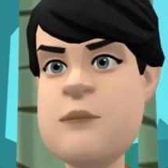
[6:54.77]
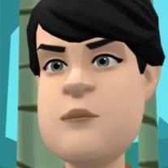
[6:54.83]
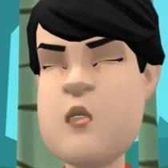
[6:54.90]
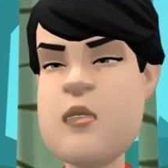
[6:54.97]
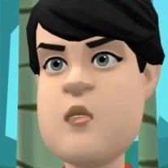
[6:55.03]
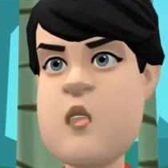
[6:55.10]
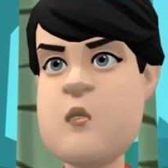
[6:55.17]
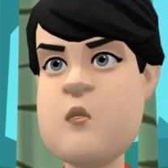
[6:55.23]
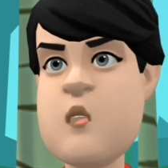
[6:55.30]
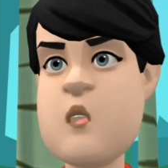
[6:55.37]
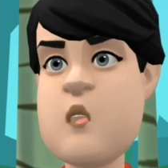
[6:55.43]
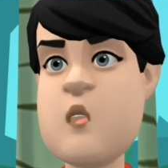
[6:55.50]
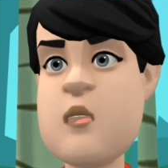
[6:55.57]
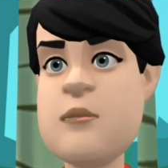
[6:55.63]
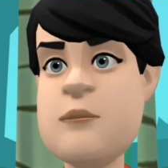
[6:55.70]
और
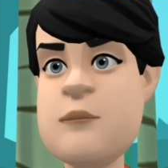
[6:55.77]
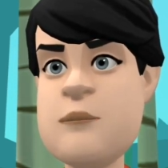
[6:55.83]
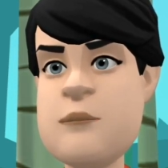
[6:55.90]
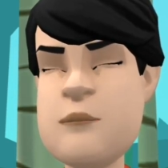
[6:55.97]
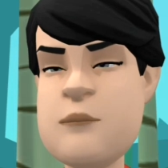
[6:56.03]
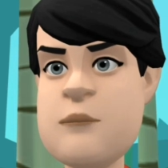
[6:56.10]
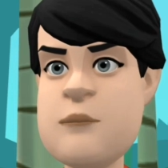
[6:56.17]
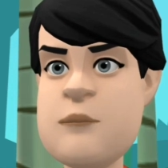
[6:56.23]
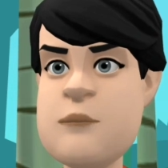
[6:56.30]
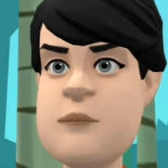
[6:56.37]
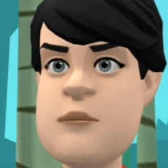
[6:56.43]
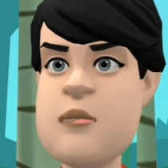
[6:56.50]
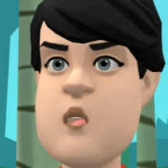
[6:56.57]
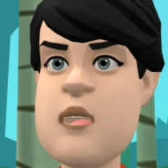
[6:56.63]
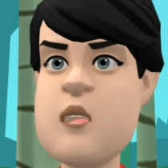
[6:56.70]
आज
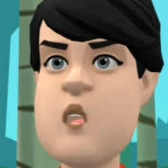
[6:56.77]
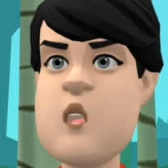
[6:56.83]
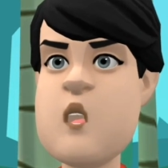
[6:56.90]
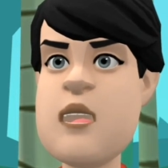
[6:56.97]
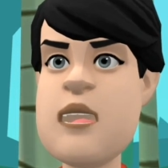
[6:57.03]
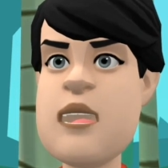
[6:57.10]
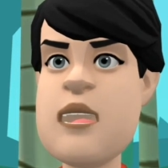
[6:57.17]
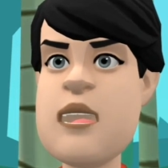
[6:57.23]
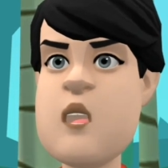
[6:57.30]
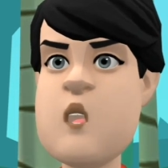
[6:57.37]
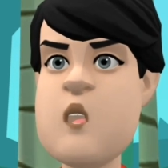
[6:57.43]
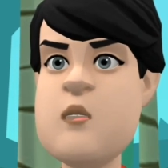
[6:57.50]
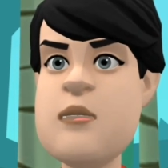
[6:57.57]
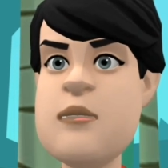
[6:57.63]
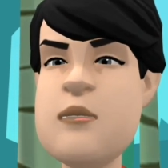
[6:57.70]
आज का दिन
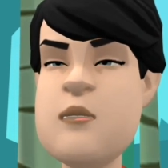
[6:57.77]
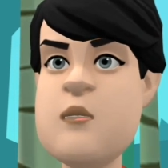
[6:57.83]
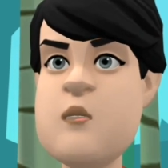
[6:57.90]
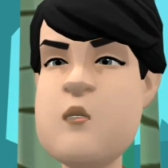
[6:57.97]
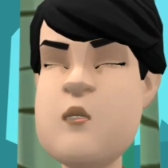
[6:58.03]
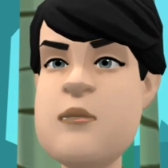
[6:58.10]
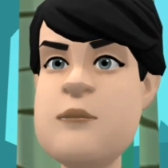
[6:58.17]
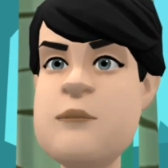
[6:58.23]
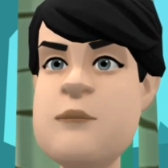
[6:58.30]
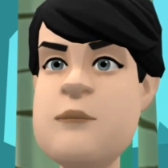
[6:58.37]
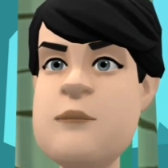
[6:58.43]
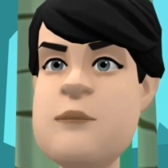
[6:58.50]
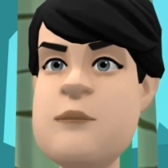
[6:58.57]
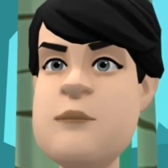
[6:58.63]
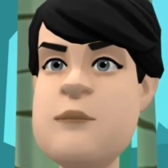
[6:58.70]
कितना बुरा है
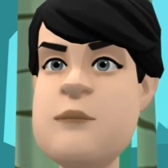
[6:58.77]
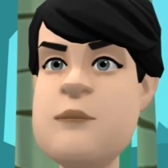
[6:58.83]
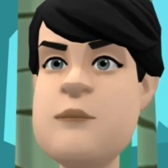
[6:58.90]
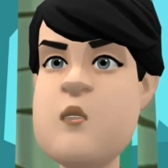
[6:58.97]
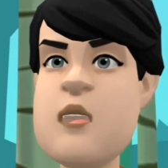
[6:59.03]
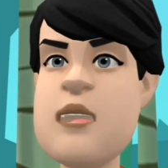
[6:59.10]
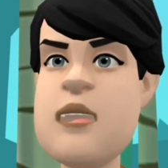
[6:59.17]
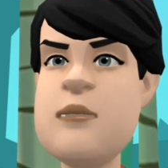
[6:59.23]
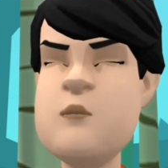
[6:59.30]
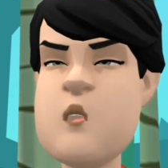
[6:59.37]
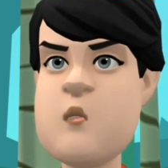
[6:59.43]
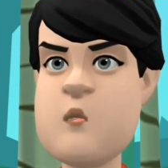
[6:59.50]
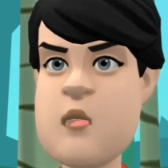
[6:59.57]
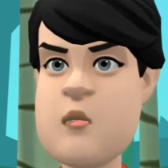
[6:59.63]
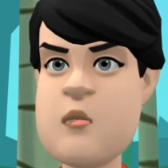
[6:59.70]
मेरे
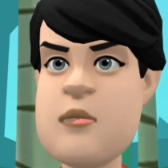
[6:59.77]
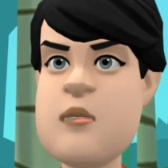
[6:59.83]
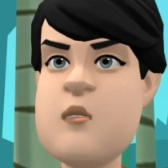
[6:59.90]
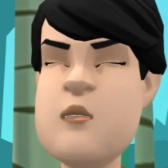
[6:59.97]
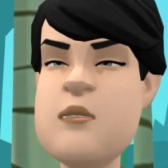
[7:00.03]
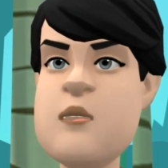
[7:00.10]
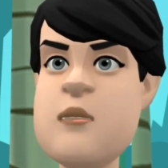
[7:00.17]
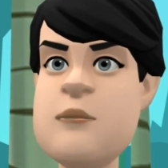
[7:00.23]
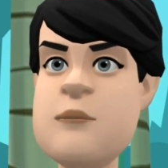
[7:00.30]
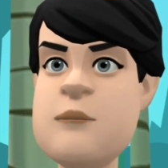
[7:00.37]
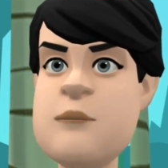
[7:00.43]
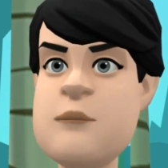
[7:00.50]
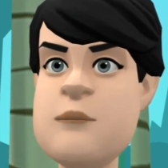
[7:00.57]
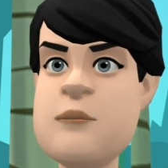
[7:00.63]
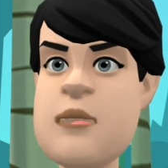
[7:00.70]
मन के जैसा
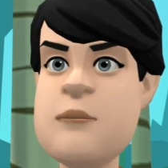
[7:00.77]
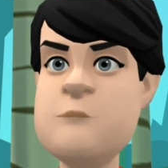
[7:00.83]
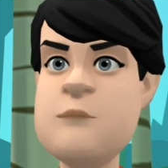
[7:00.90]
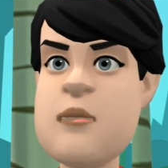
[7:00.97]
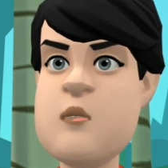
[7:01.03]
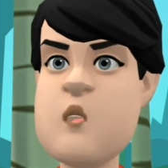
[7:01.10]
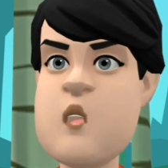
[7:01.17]
कुछ भी